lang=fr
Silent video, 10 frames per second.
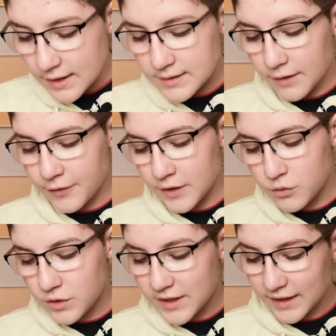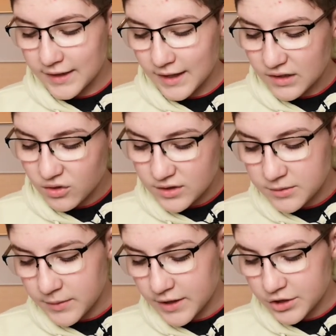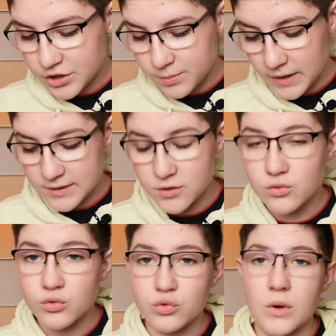Ça fait du 4K 30 images par seconde